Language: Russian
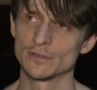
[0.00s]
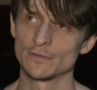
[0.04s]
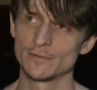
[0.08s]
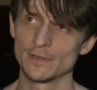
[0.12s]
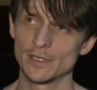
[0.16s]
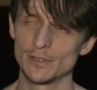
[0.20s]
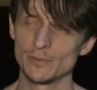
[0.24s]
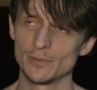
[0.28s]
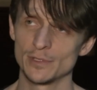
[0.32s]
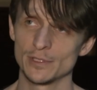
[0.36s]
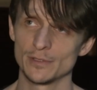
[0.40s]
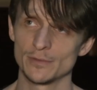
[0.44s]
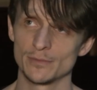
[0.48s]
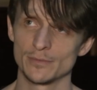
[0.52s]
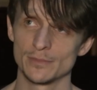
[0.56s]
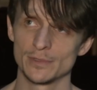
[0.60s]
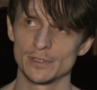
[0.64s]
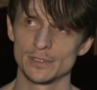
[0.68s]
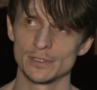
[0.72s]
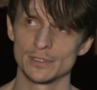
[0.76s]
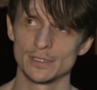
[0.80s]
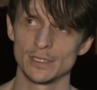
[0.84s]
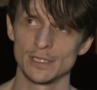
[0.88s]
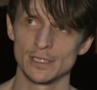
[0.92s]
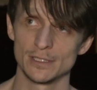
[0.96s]
Со
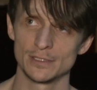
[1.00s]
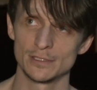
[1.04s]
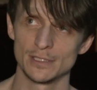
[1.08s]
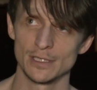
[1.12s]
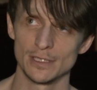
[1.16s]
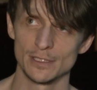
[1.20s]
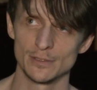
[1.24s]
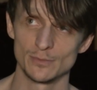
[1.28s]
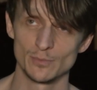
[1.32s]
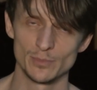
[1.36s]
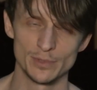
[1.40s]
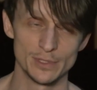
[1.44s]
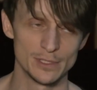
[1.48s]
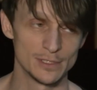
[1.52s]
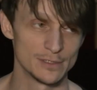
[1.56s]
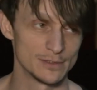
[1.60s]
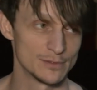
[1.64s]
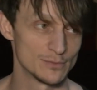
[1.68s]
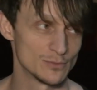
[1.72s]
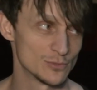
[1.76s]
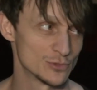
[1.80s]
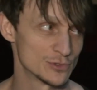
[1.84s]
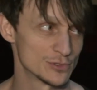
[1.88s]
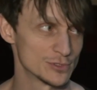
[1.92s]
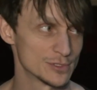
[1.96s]
временем э, налетает пыль,
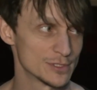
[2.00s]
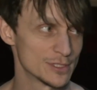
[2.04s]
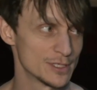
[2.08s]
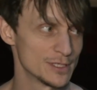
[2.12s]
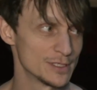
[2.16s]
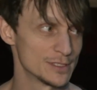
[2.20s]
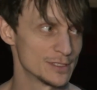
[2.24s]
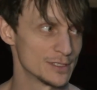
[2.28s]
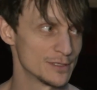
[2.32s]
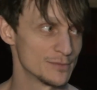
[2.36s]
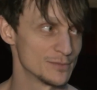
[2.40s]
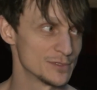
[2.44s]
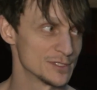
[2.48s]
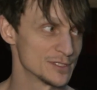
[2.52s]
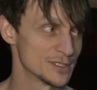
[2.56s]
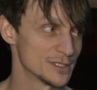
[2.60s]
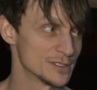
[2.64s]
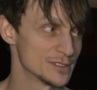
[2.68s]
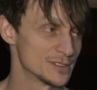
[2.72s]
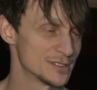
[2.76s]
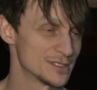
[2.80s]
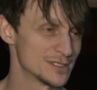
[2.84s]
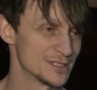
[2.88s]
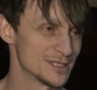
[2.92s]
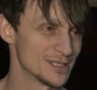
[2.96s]
можно сказать, на
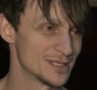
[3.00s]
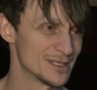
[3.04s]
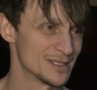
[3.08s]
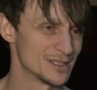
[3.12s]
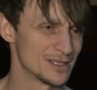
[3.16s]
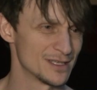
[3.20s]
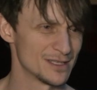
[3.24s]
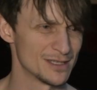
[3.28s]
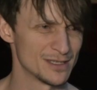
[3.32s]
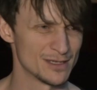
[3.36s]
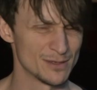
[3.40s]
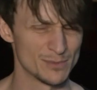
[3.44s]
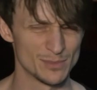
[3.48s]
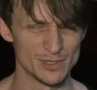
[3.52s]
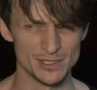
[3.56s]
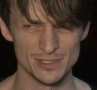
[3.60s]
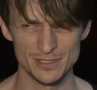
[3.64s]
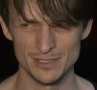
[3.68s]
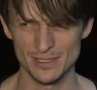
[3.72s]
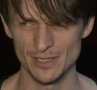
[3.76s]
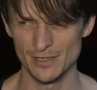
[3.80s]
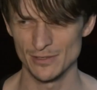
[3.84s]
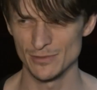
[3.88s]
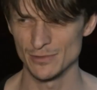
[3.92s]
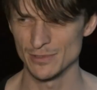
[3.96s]
мизансцены, они
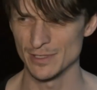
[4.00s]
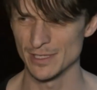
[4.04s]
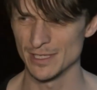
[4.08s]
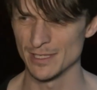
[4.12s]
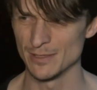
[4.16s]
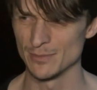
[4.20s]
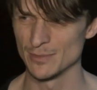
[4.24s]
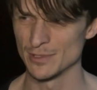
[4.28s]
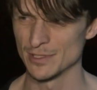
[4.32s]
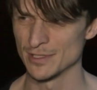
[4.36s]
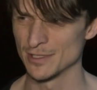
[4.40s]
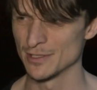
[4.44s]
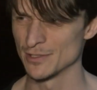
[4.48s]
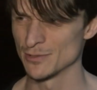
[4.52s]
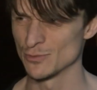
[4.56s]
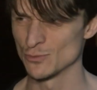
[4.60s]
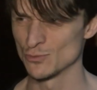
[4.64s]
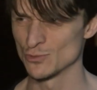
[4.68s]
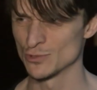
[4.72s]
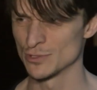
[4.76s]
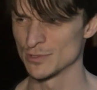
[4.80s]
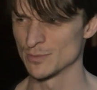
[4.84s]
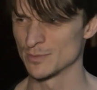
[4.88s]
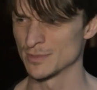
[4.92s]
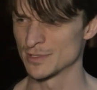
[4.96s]
обрастают какими-то
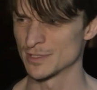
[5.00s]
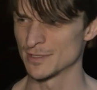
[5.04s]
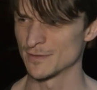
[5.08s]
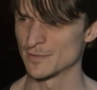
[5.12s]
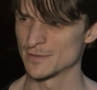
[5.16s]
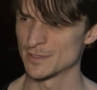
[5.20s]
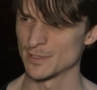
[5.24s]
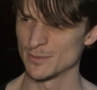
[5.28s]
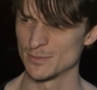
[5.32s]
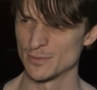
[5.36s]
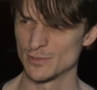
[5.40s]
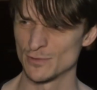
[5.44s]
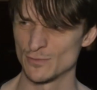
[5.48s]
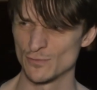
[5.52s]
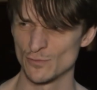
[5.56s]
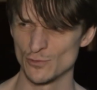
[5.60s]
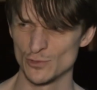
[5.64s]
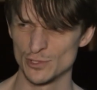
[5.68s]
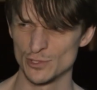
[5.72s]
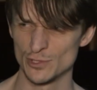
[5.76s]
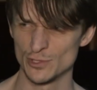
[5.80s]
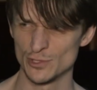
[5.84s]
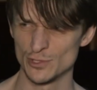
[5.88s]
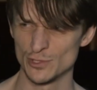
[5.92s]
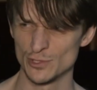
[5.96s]
ненужными, совсем не
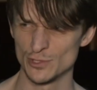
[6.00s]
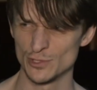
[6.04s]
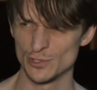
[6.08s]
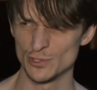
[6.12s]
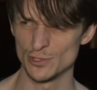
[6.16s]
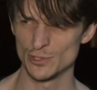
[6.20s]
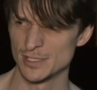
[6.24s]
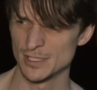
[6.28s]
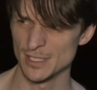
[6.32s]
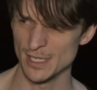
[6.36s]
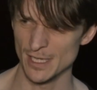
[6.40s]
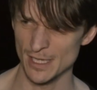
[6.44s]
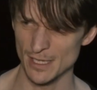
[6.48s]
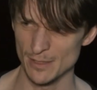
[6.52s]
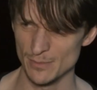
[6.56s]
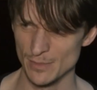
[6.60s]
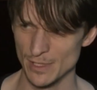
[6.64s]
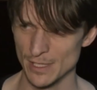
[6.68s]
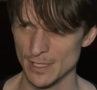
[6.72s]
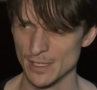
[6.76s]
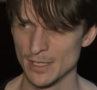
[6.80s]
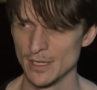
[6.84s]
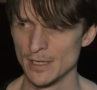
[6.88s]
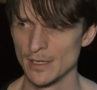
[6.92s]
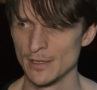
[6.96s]
творческими
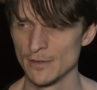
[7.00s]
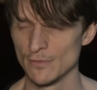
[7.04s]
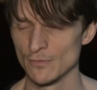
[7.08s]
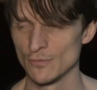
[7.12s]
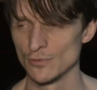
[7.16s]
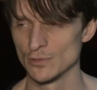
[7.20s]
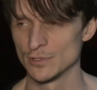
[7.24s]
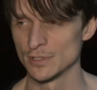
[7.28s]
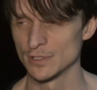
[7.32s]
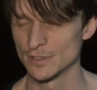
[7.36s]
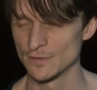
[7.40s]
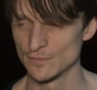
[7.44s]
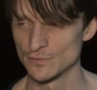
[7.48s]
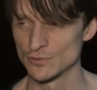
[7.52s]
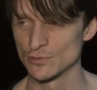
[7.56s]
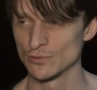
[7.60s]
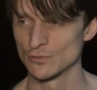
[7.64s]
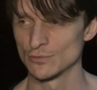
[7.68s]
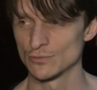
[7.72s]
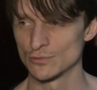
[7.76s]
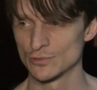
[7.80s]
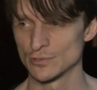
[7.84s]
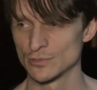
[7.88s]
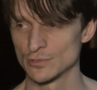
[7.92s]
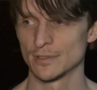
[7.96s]
вещами. Вот, это
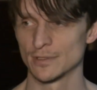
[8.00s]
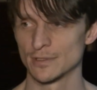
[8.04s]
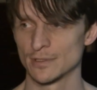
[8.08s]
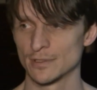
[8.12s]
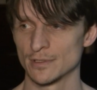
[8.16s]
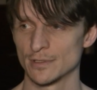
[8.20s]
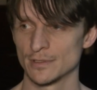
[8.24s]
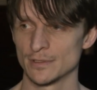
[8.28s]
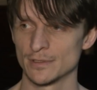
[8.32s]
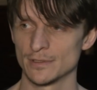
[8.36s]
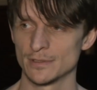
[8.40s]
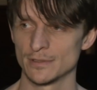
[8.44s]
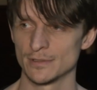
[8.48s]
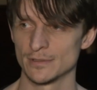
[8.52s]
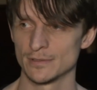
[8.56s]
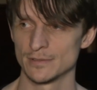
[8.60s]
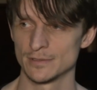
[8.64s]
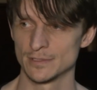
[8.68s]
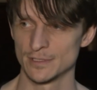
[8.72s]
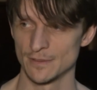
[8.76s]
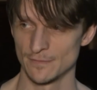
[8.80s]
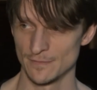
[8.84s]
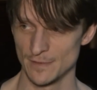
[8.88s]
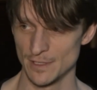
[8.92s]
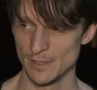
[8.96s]
все нужно
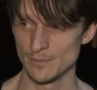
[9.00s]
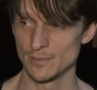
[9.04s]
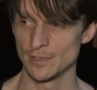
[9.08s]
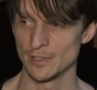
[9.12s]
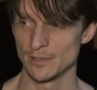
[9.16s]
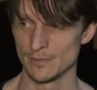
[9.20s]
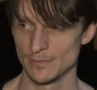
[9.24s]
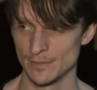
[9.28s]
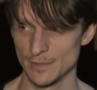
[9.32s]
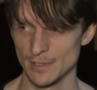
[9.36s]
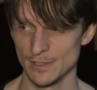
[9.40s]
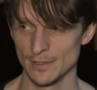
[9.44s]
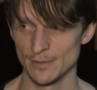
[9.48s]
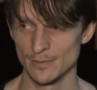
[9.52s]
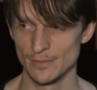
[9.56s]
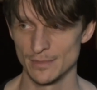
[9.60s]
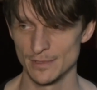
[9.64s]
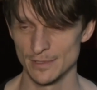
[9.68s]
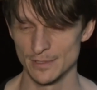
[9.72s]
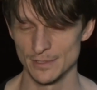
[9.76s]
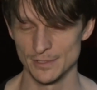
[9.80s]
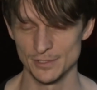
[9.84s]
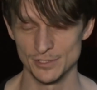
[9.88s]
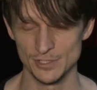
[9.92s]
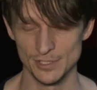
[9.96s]
со временем как
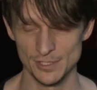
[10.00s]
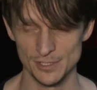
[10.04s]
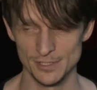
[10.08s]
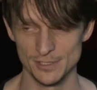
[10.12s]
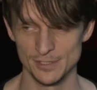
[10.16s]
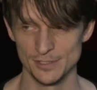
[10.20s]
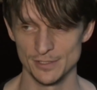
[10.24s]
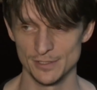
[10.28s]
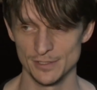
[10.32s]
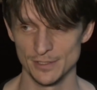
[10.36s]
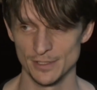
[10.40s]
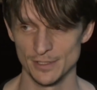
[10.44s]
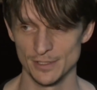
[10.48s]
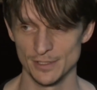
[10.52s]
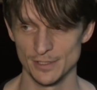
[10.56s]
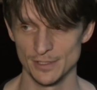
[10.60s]
бы чистить,